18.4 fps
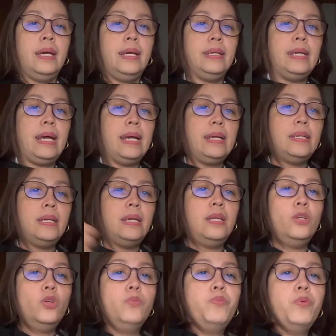and
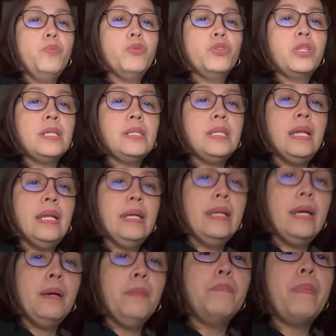Daddy, nung pumunta sila
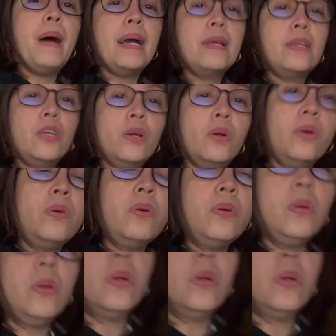ng Baguio